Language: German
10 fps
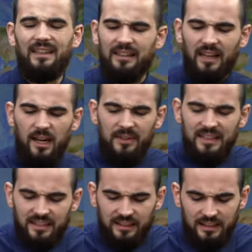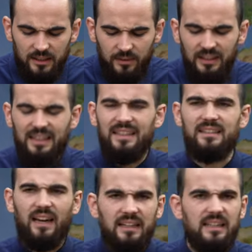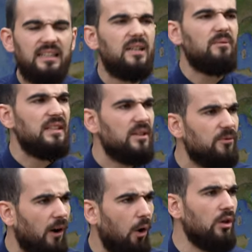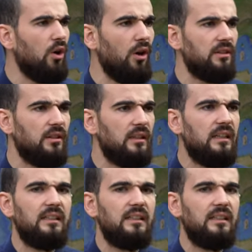Ergreife Initiative, sei nicht wie diese faulen Leute,